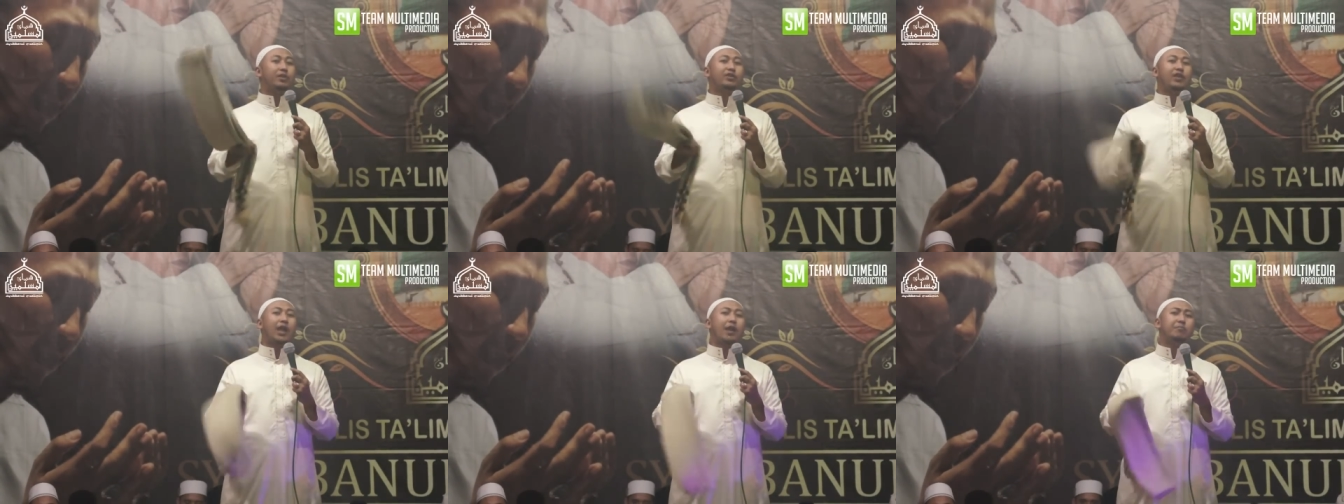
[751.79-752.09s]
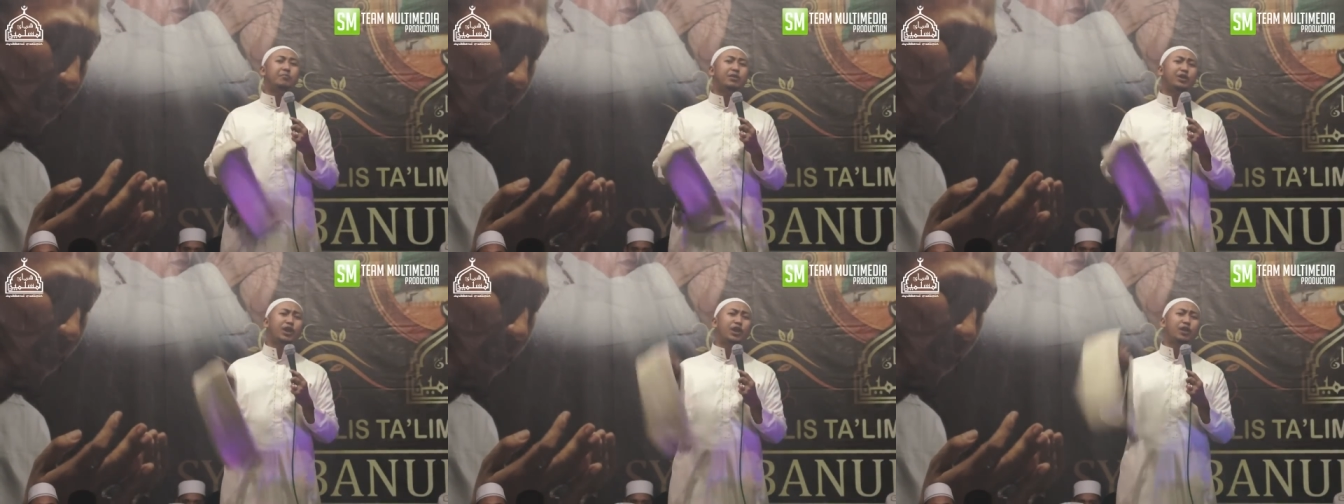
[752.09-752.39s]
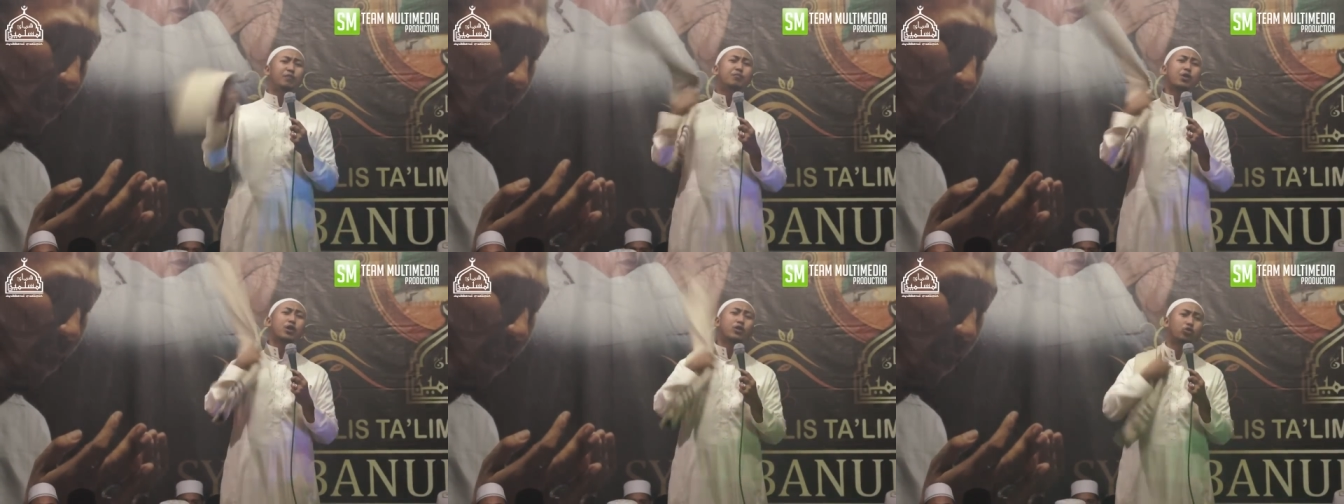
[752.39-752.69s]
tak mikir
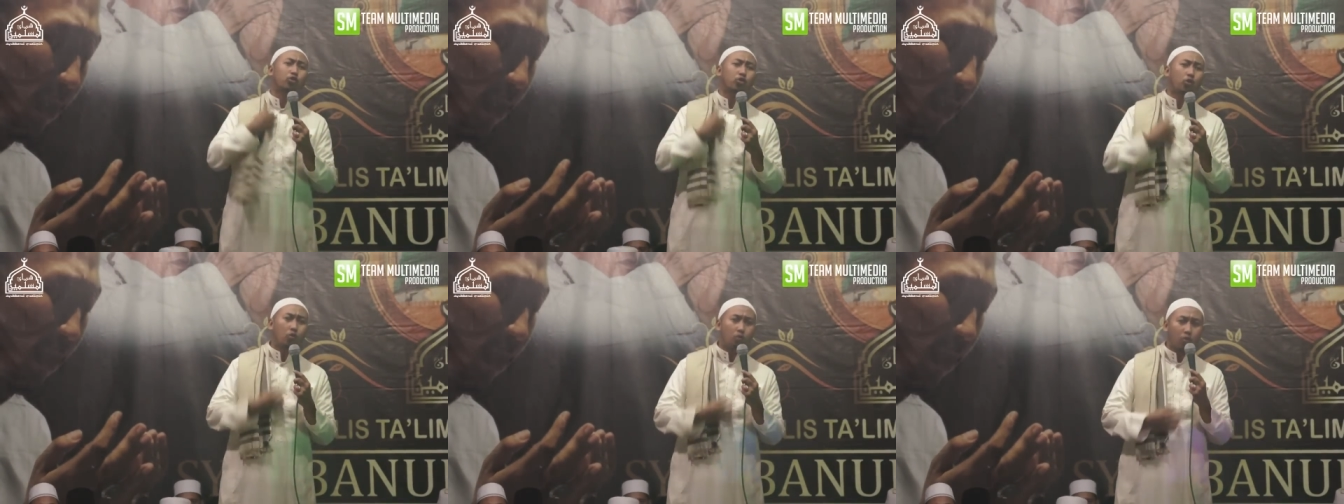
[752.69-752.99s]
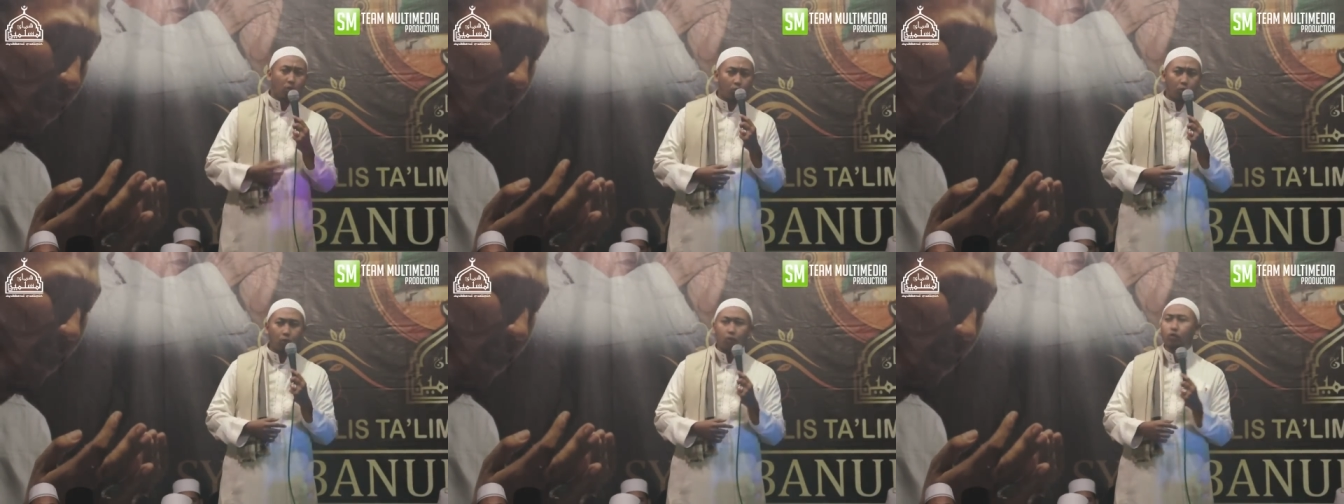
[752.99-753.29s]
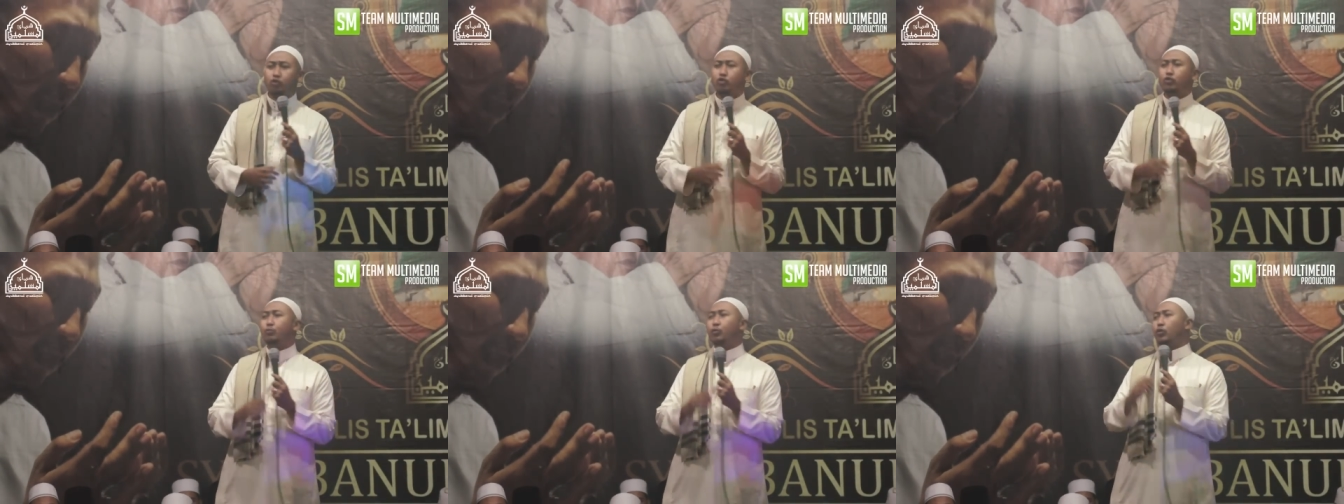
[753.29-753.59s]
bekto
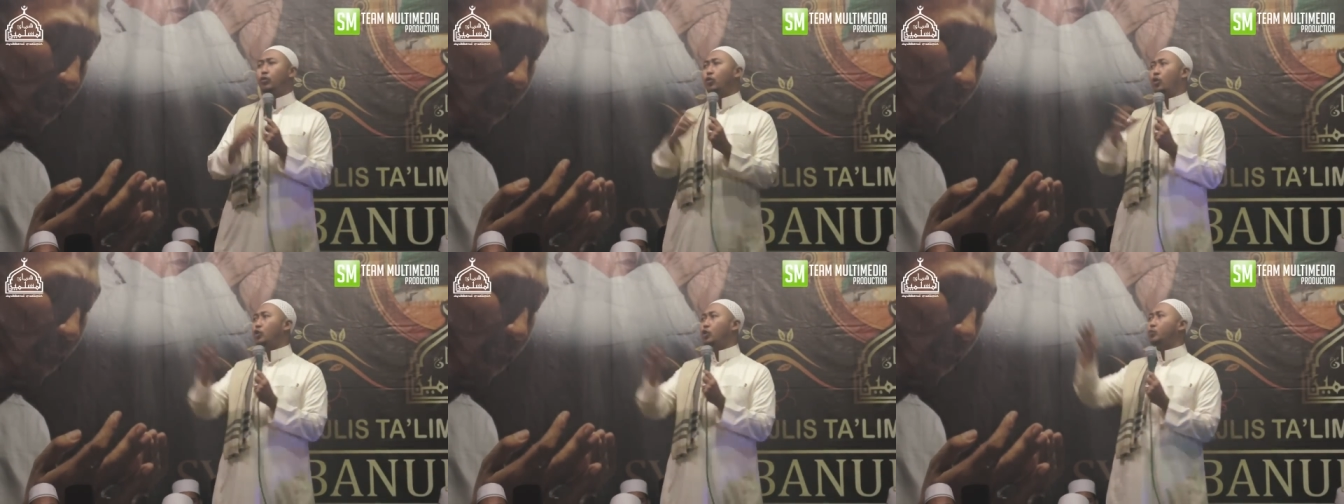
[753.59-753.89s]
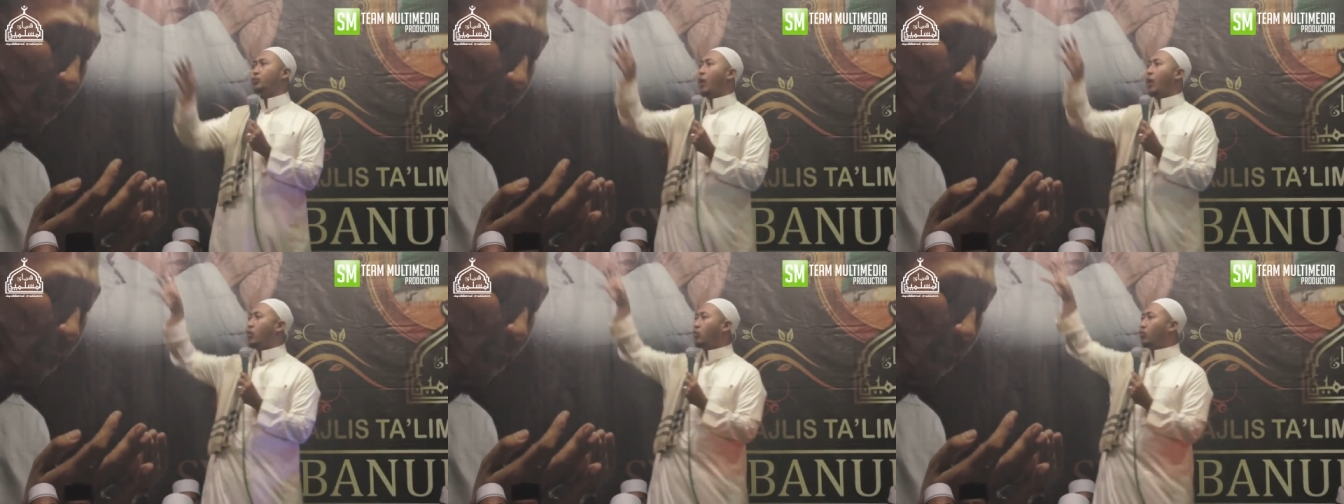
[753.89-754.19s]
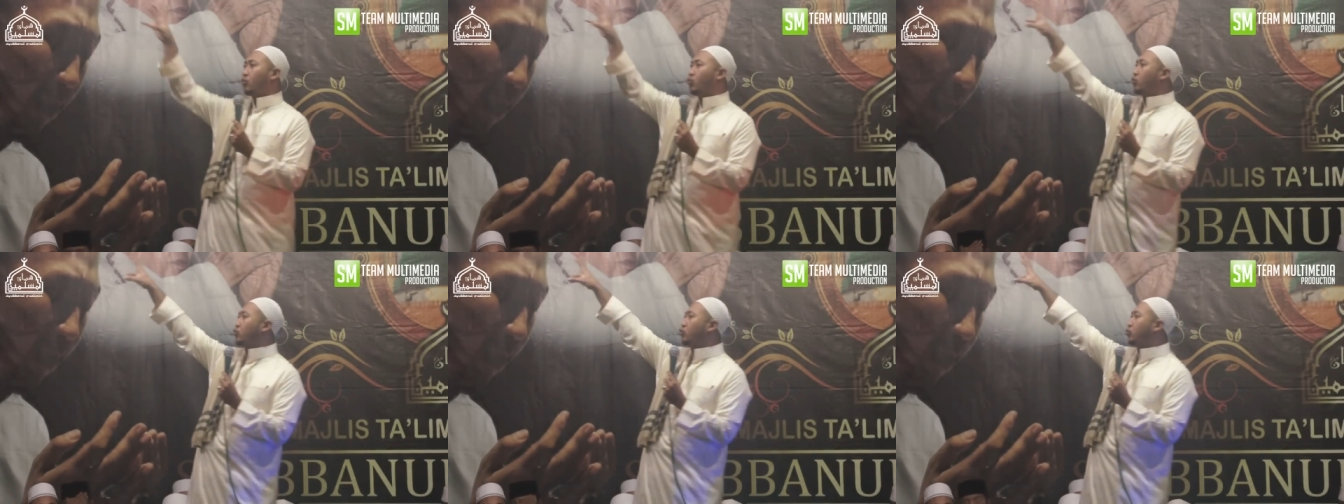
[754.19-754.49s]
kol sebelos pakun